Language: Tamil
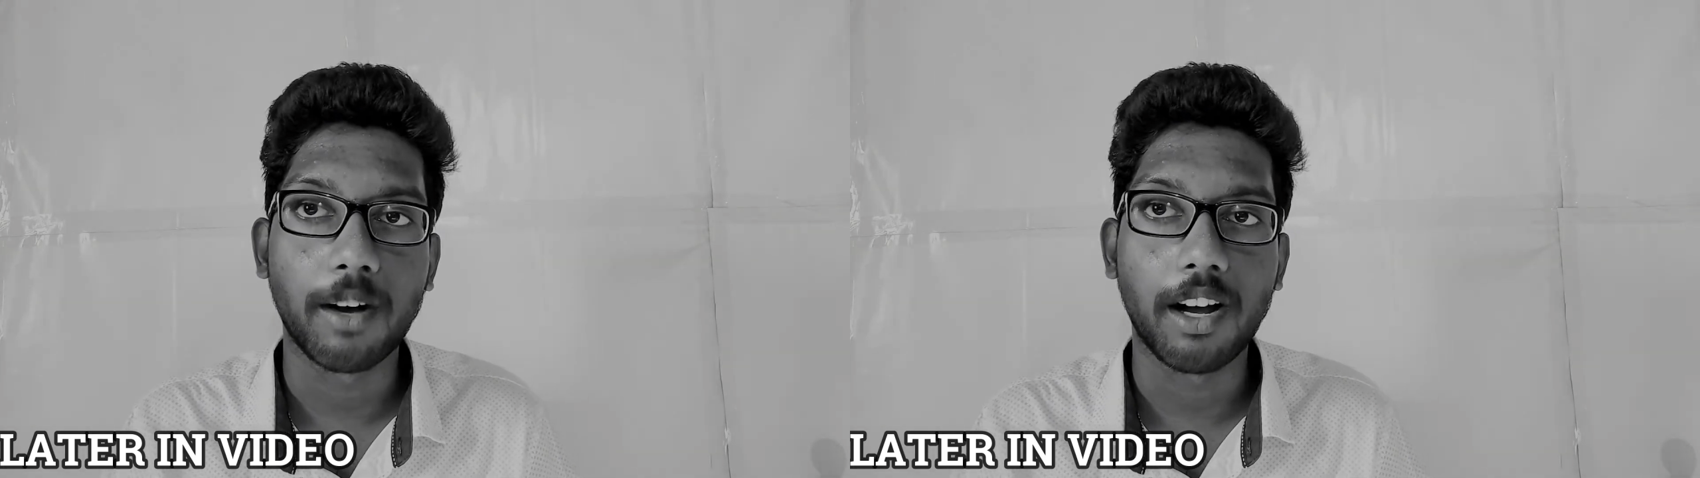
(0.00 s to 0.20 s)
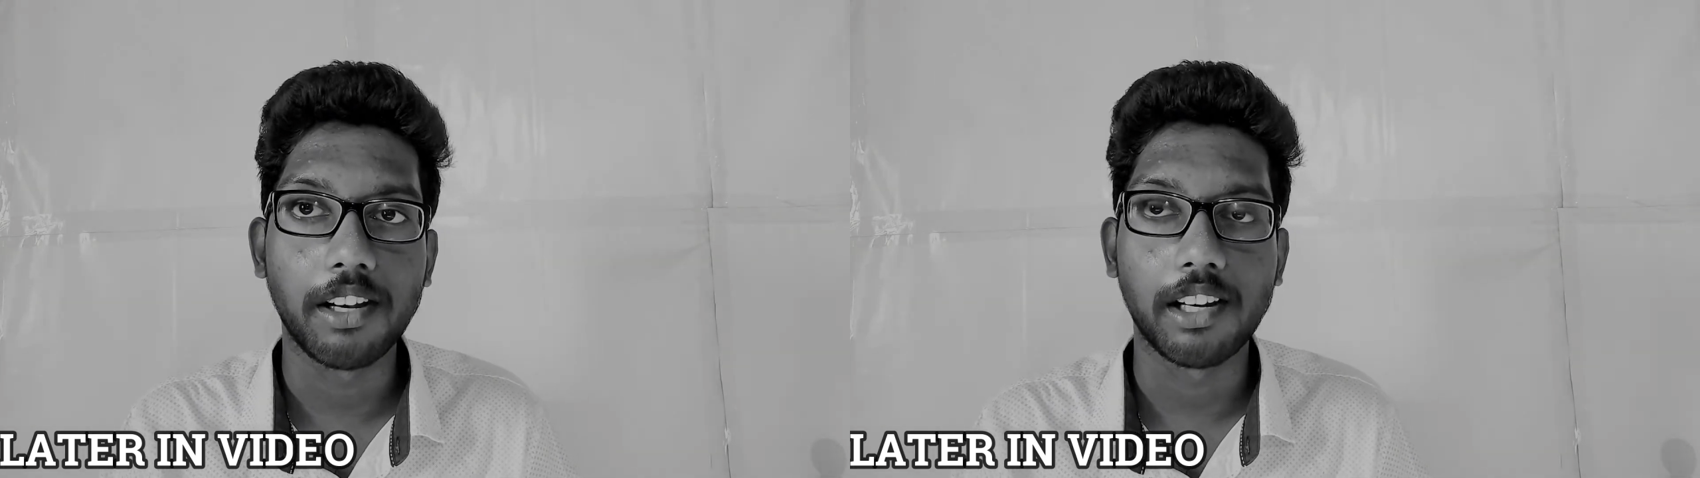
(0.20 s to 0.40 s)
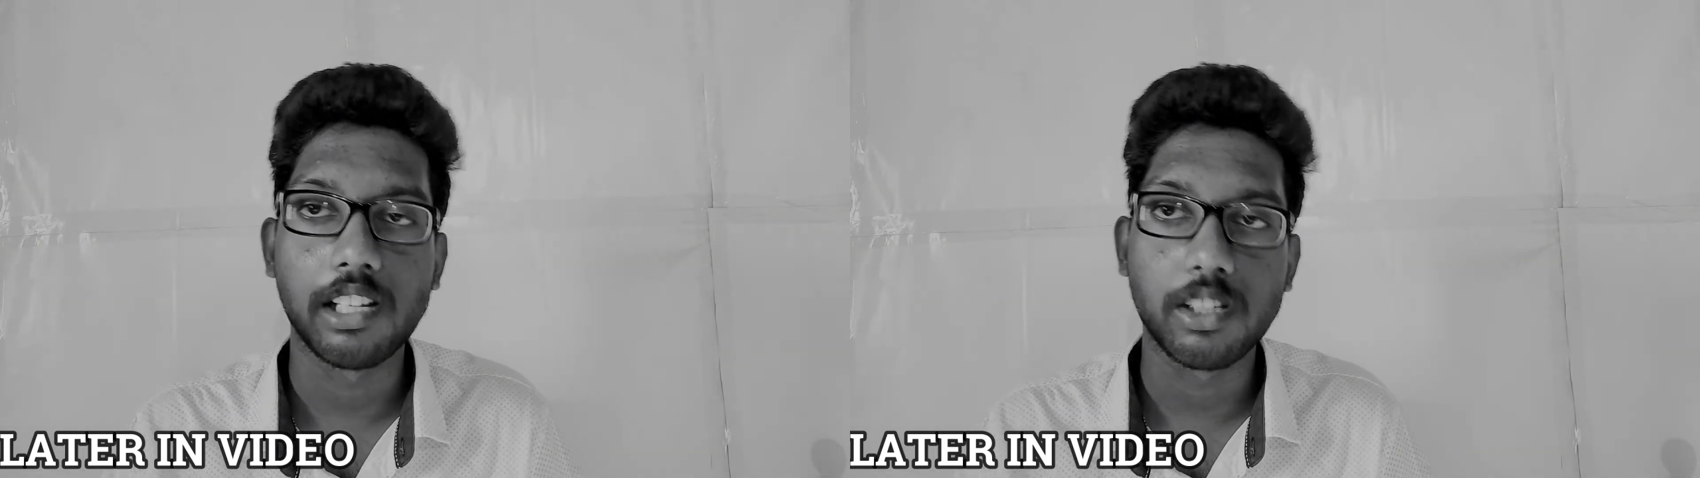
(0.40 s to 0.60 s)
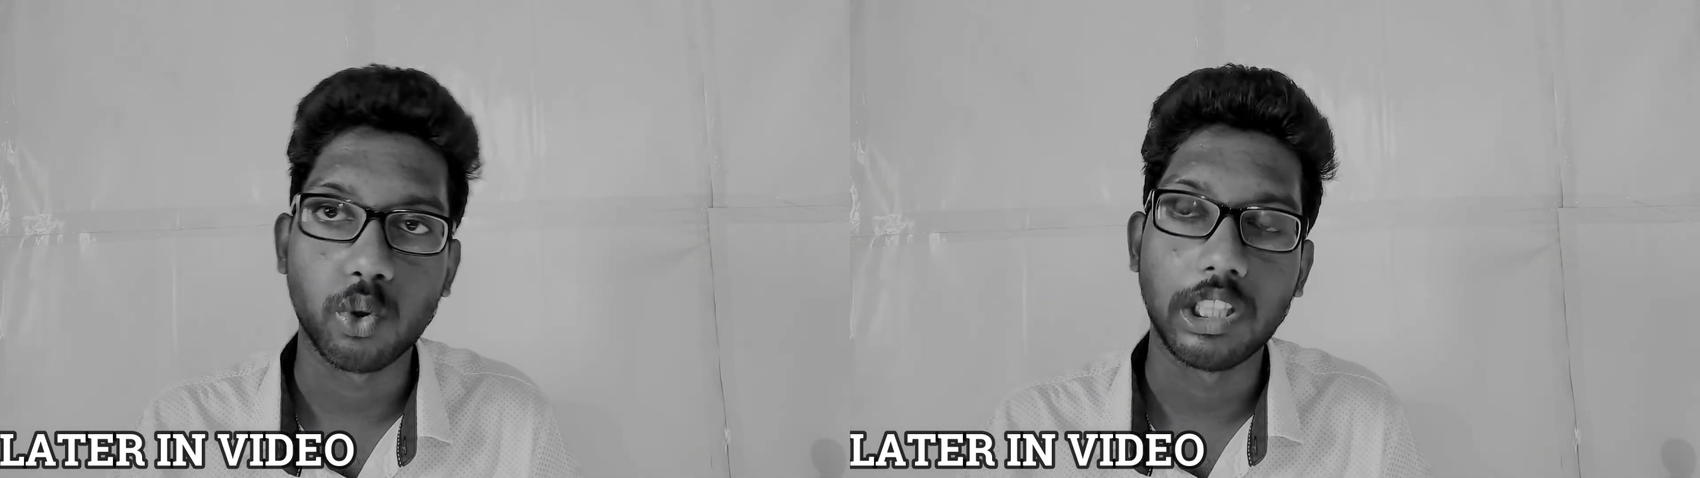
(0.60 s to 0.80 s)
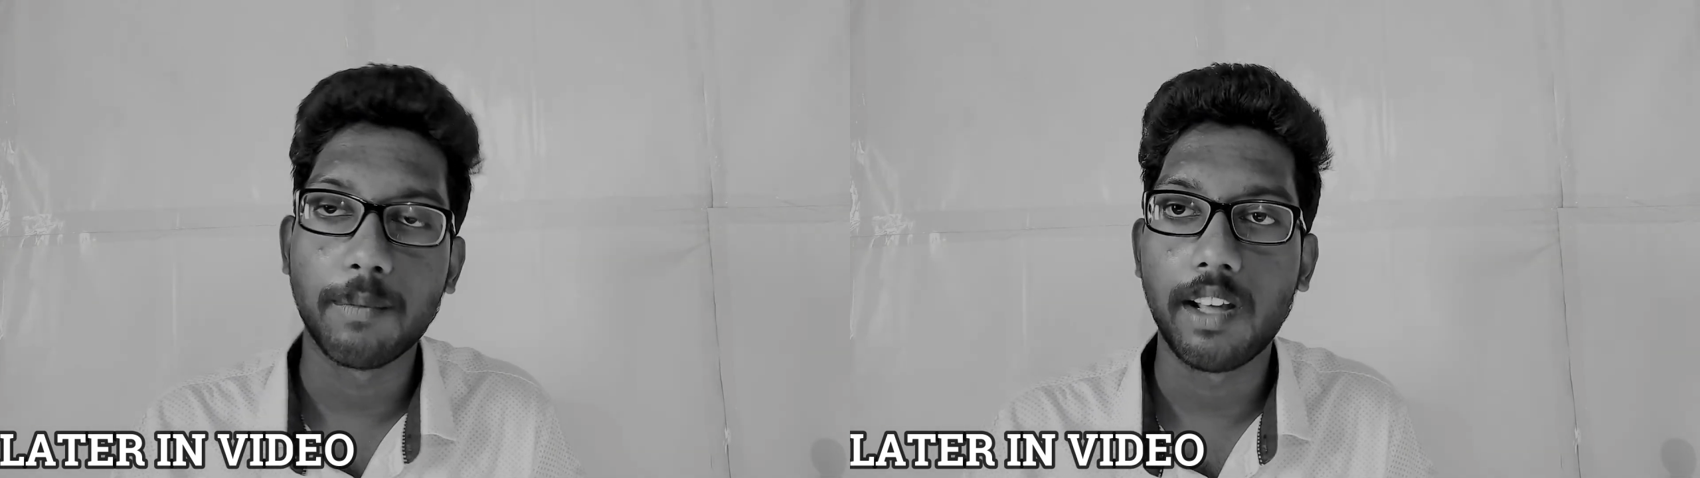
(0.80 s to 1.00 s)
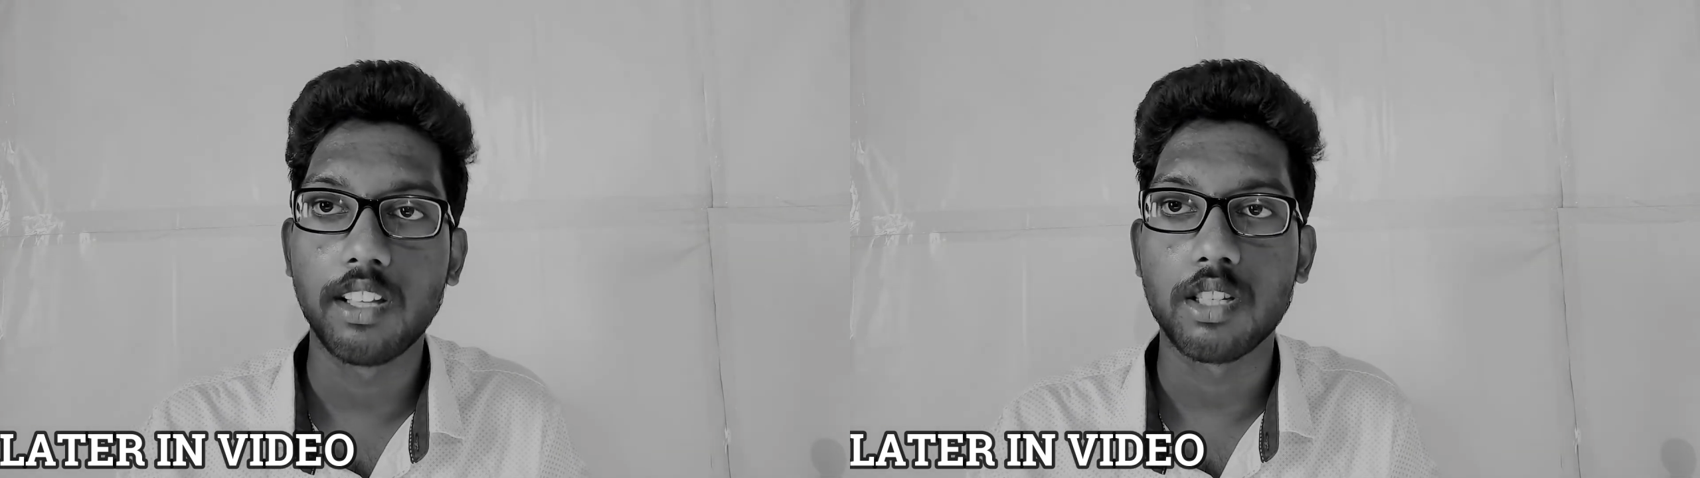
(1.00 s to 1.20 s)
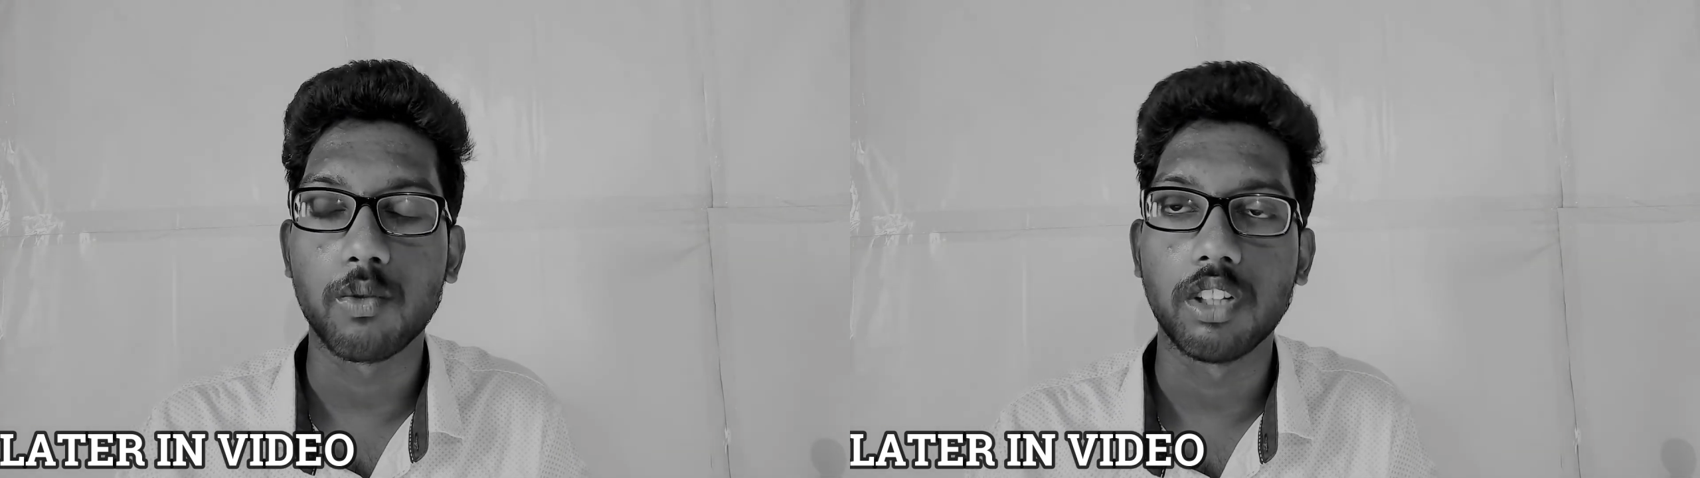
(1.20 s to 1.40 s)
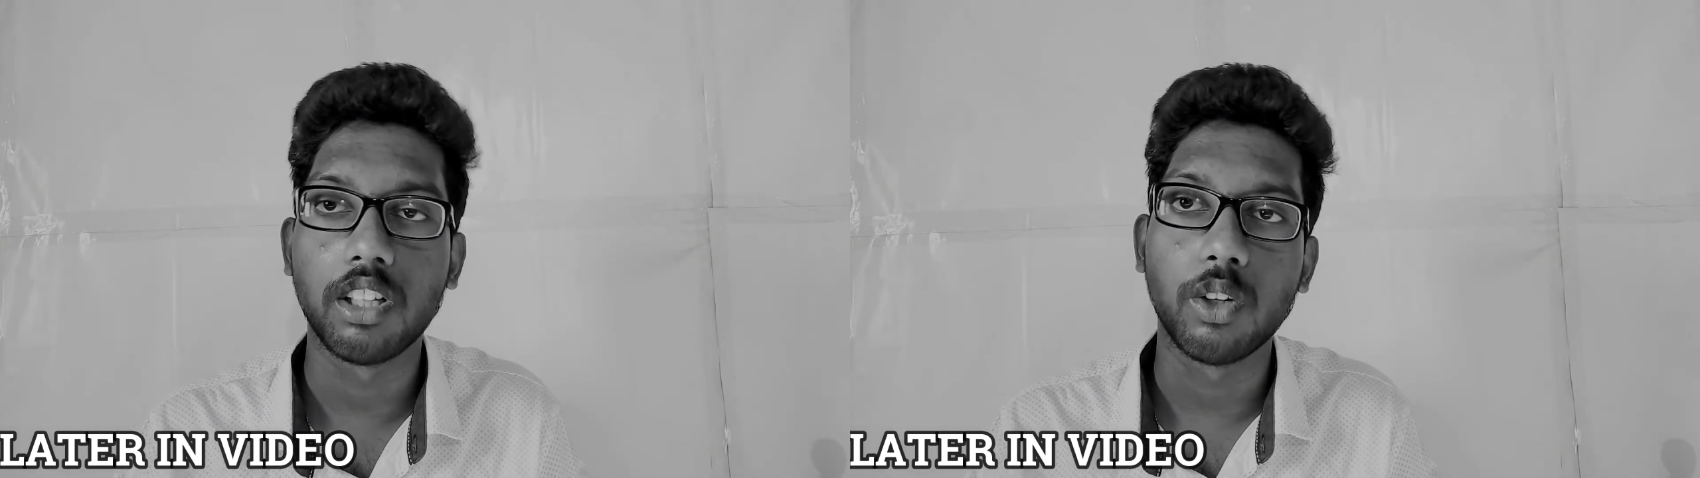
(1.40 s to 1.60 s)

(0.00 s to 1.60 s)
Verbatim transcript: பாருங்கள் ஸோ இந்த மாதிரி விஷயம் வந்து